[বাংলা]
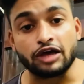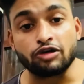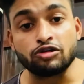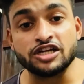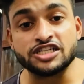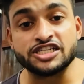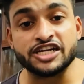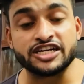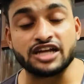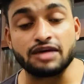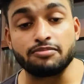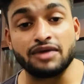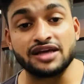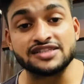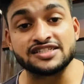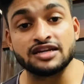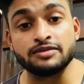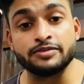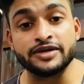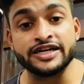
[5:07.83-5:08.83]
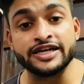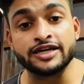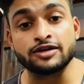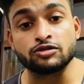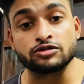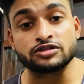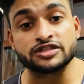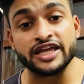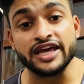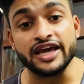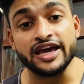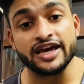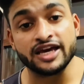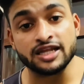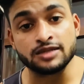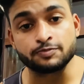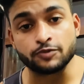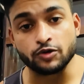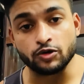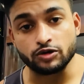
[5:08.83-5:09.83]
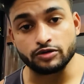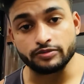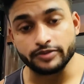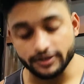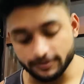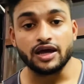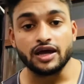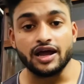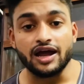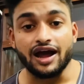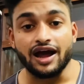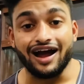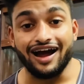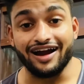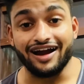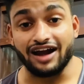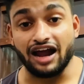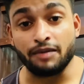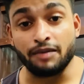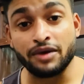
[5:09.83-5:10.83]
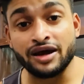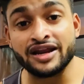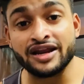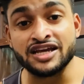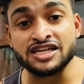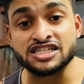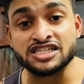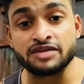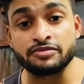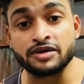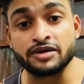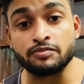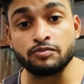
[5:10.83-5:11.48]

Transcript: তাহলে সেটা মাসেল বিল্ডিং করতে হেল্প করবে আর আমার হিসেবে